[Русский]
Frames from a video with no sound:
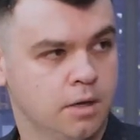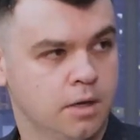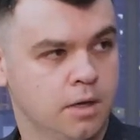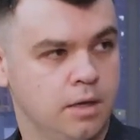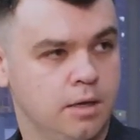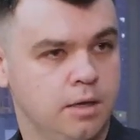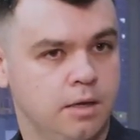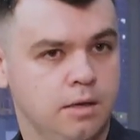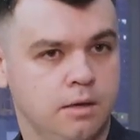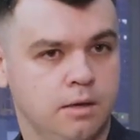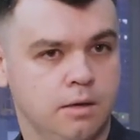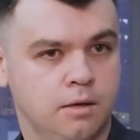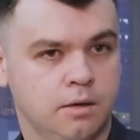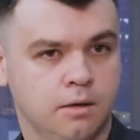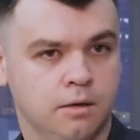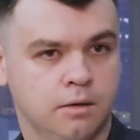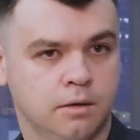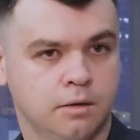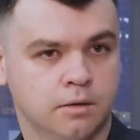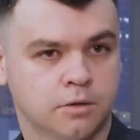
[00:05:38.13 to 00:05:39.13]

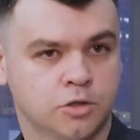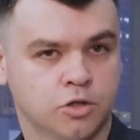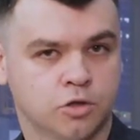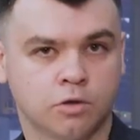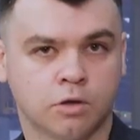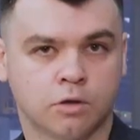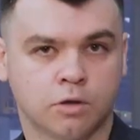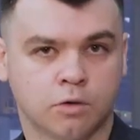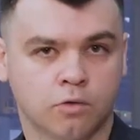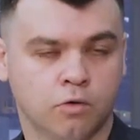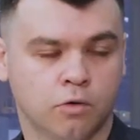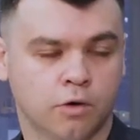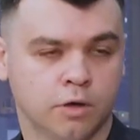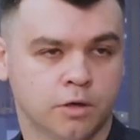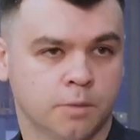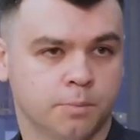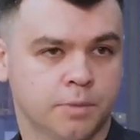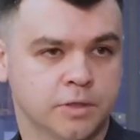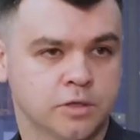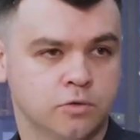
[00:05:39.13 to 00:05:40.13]
И что это такое?
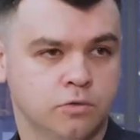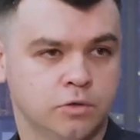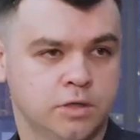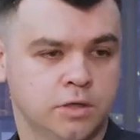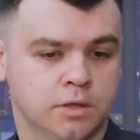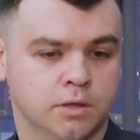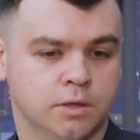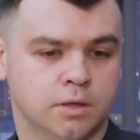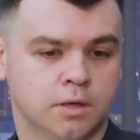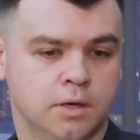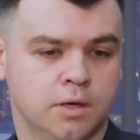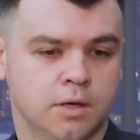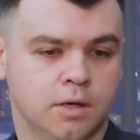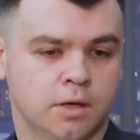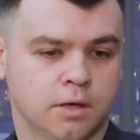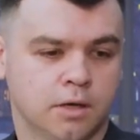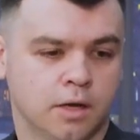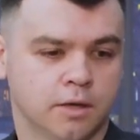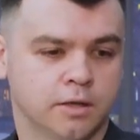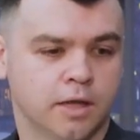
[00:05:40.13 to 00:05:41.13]
Это по сути
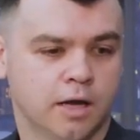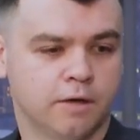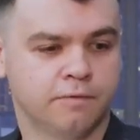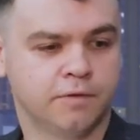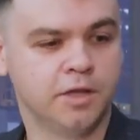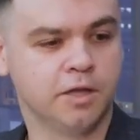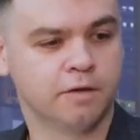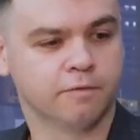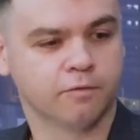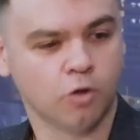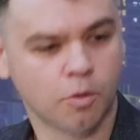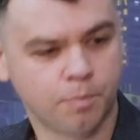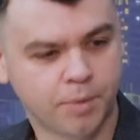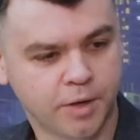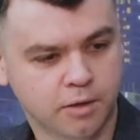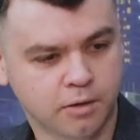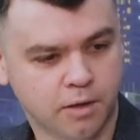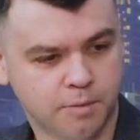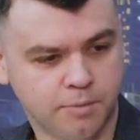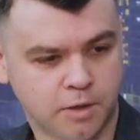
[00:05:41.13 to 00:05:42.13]
когда вы не в лоб
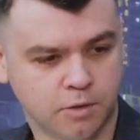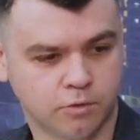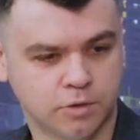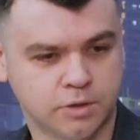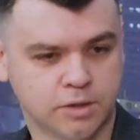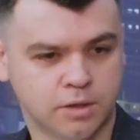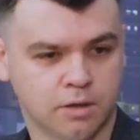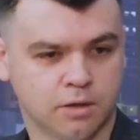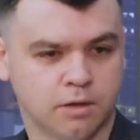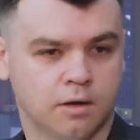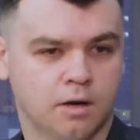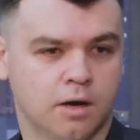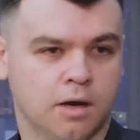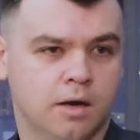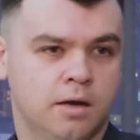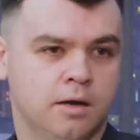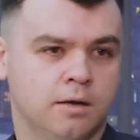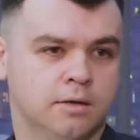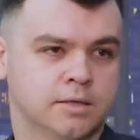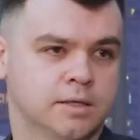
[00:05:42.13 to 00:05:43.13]
рекламируете,
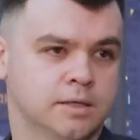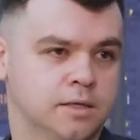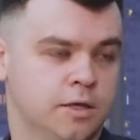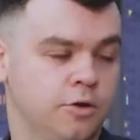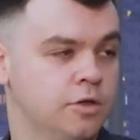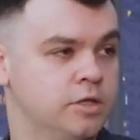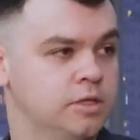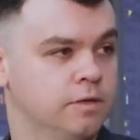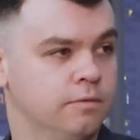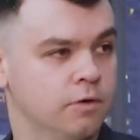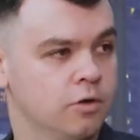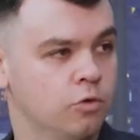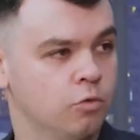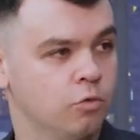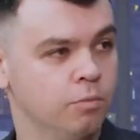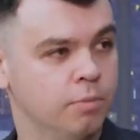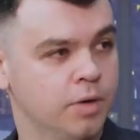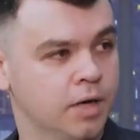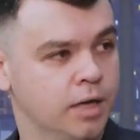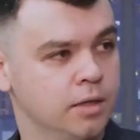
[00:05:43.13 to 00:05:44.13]
а создаете
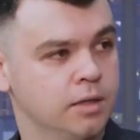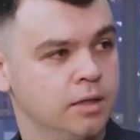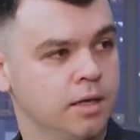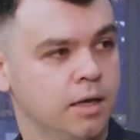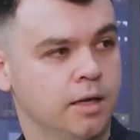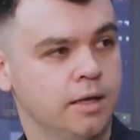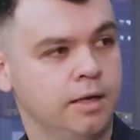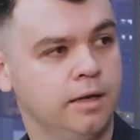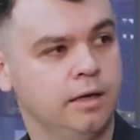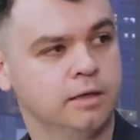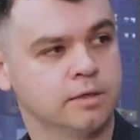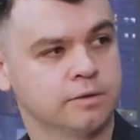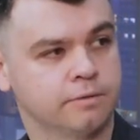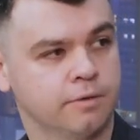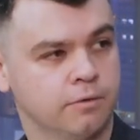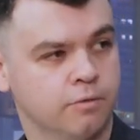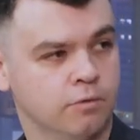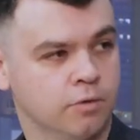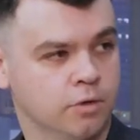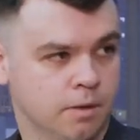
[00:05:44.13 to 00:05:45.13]
вокруг бренда или
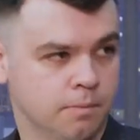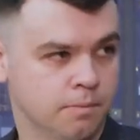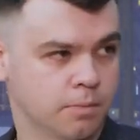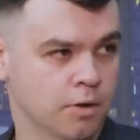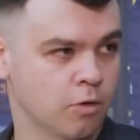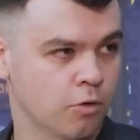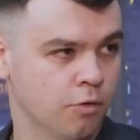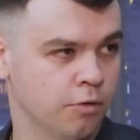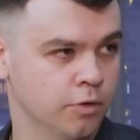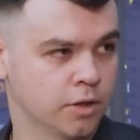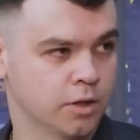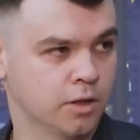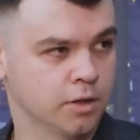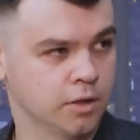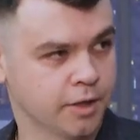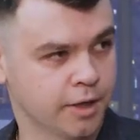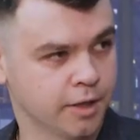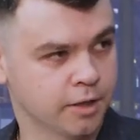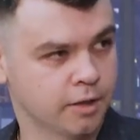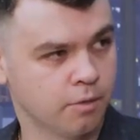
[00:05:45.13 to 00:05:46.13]
своего там какого-то
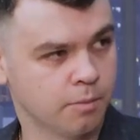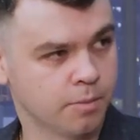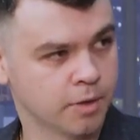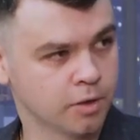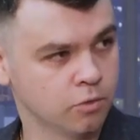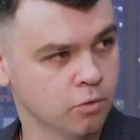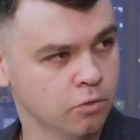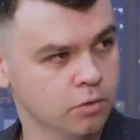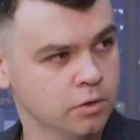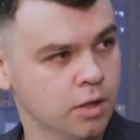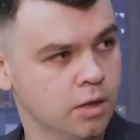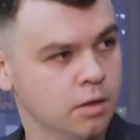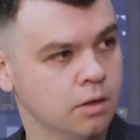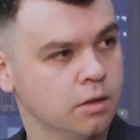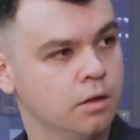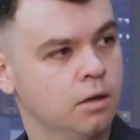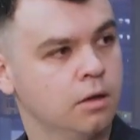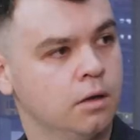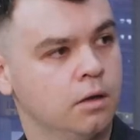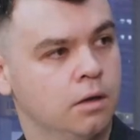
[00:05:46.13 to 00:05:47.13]
конкретного
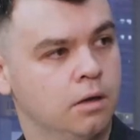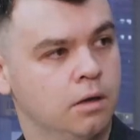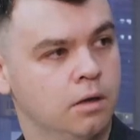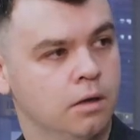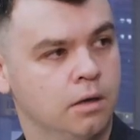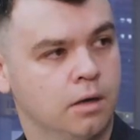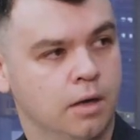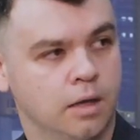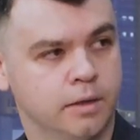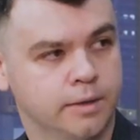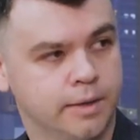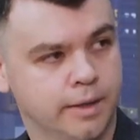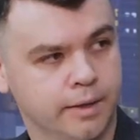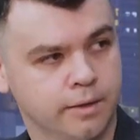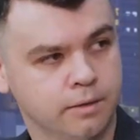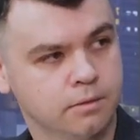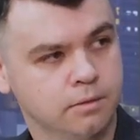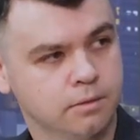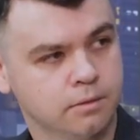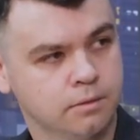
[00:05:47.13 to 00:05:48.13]
продукта угу.
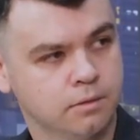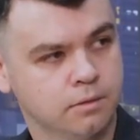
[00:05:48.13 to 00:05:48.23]
контент,